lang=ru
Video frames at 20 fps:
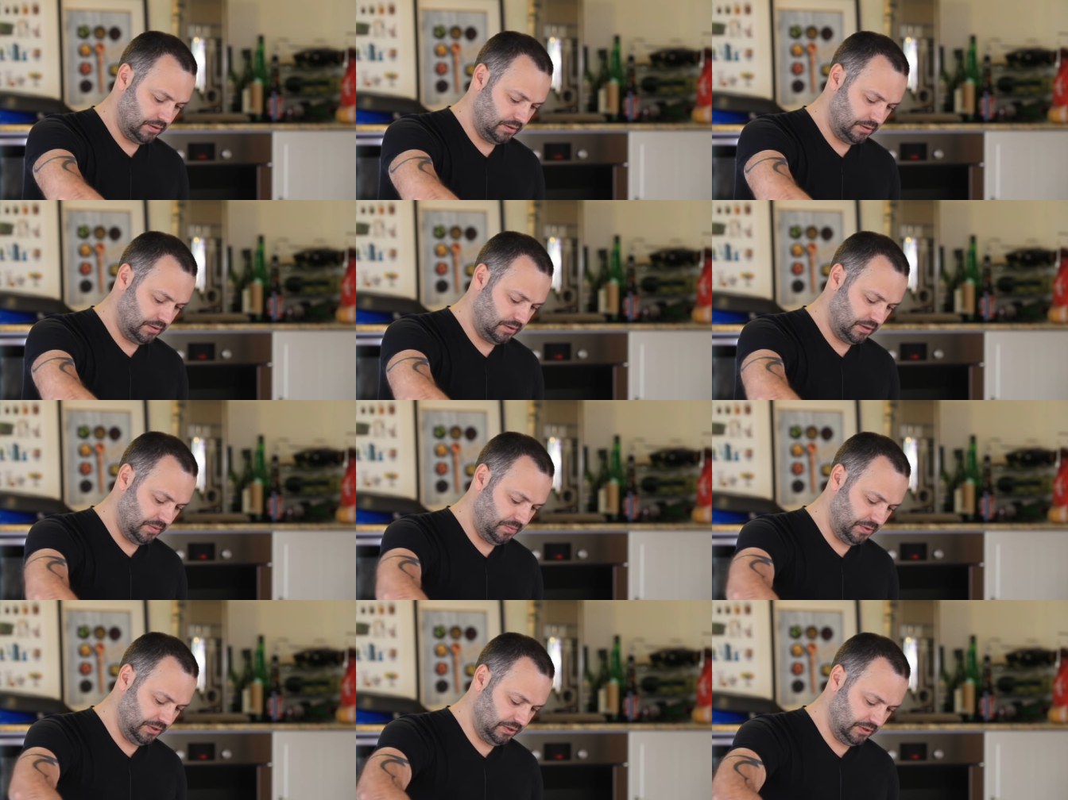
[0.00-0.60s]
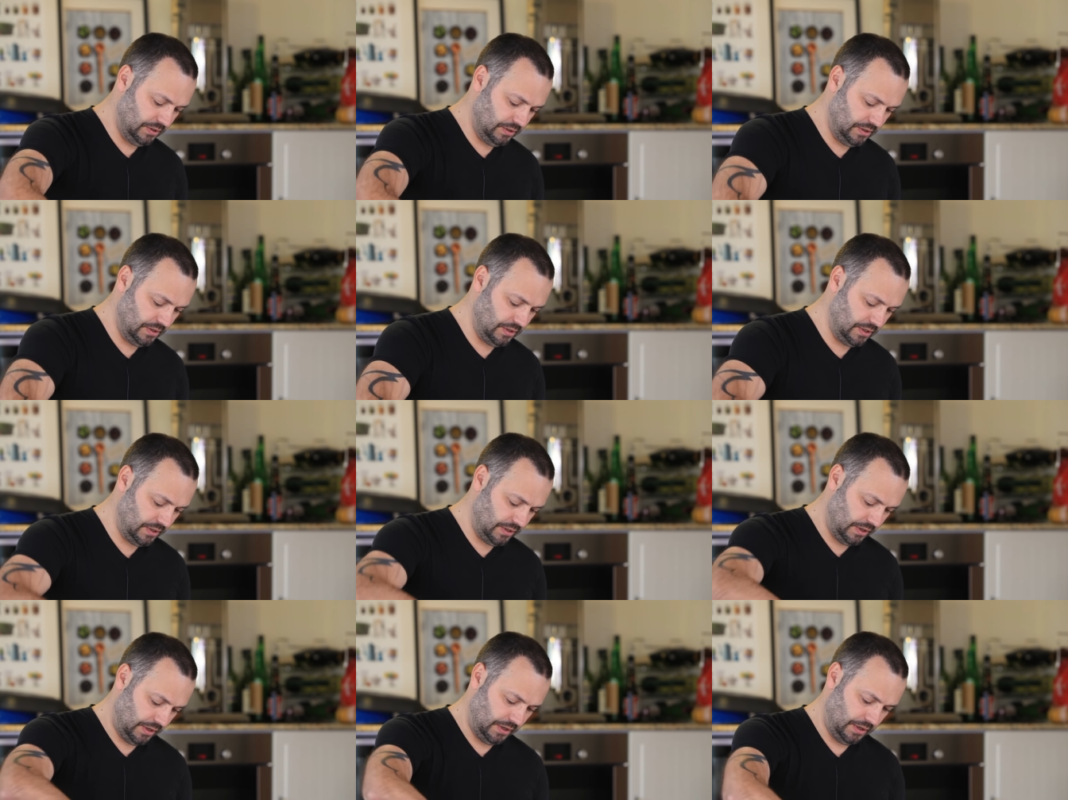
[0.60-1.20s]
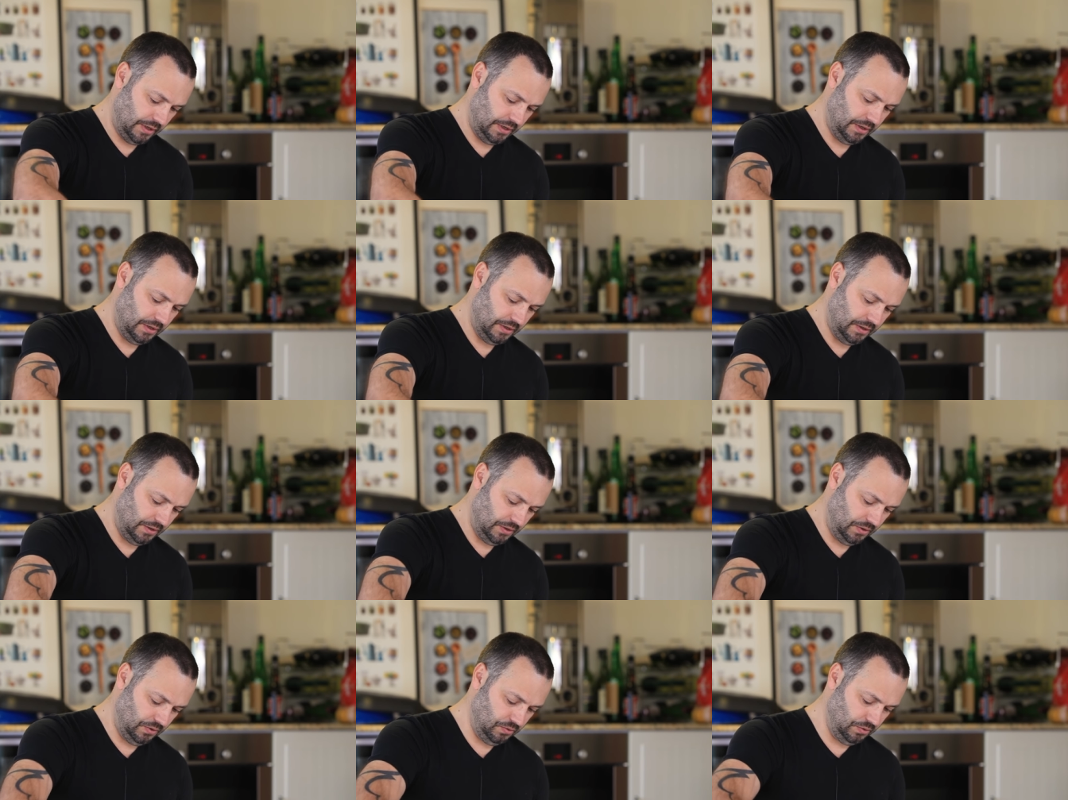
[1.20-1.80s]
Торопиться не надо.
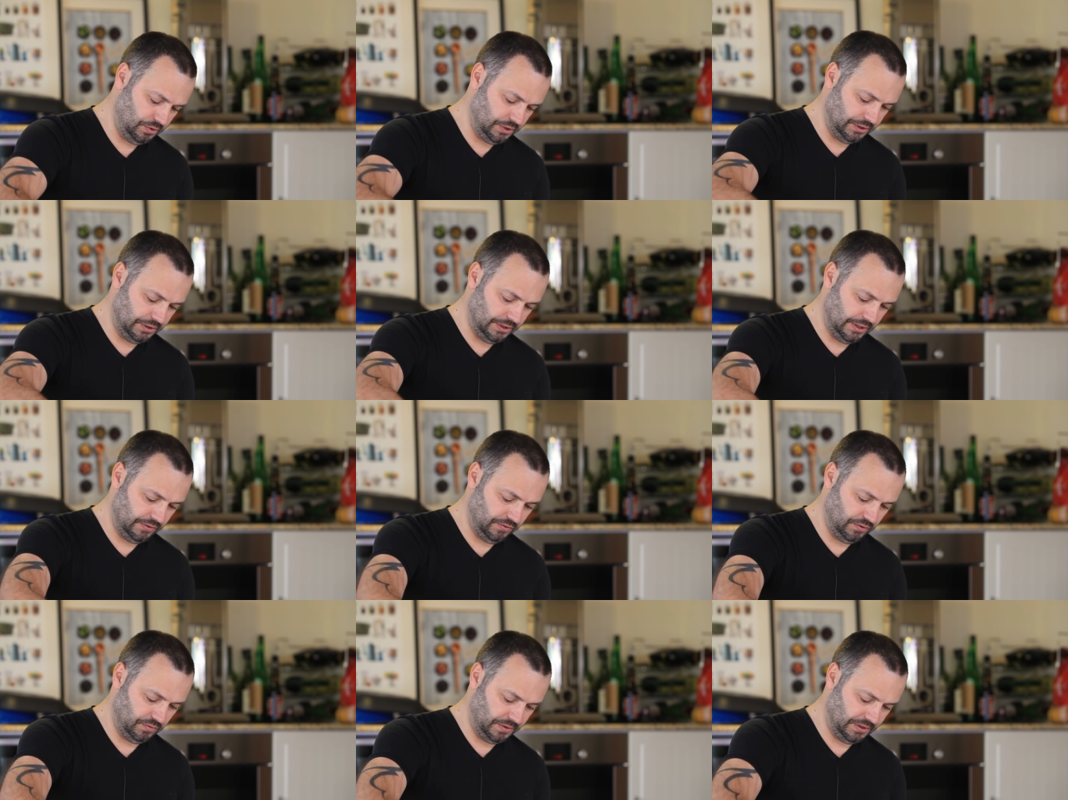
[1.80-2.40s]
Ну и затягивать